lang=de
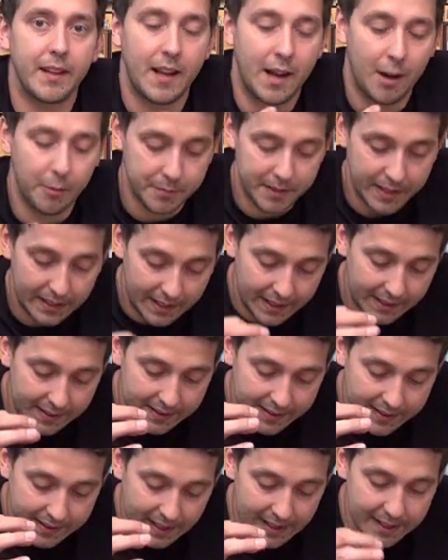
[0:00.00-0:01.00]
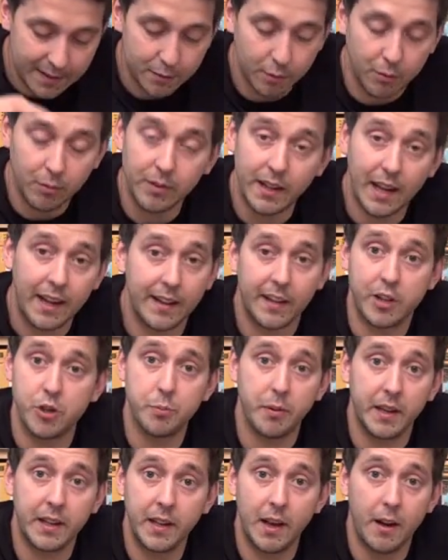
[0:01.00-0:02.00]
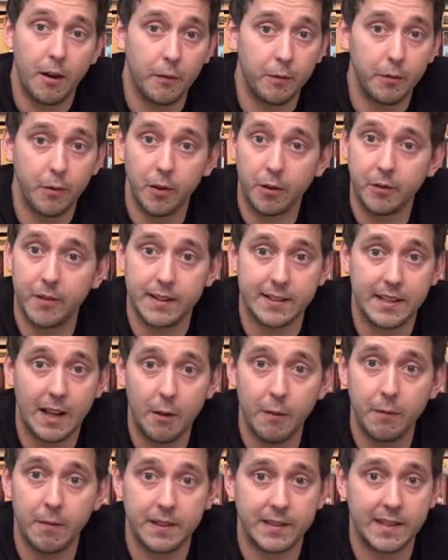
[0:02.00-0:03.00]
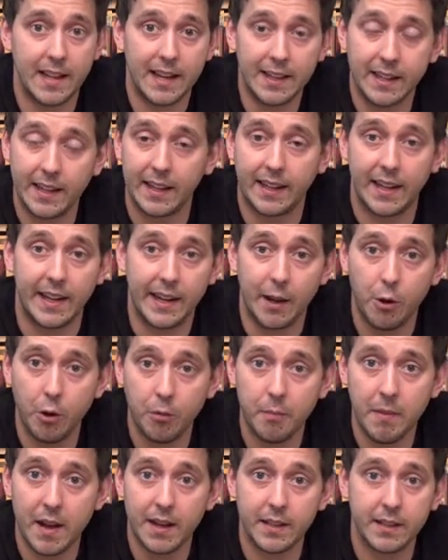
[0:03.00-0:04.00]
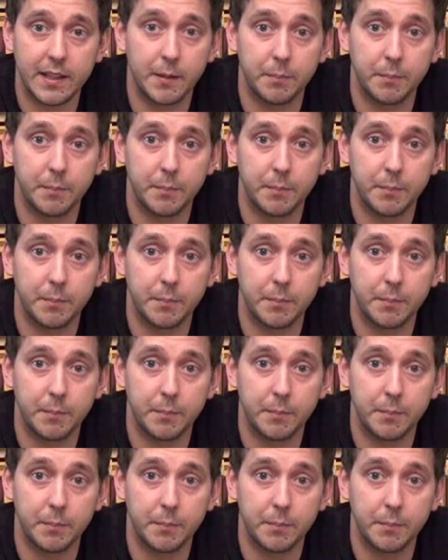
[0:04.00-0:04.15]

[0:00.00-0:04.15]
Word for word: hauptsächlich ist es halt so, ja, ich springe auf irgendwas auf, was ein anderer gerade auch macht,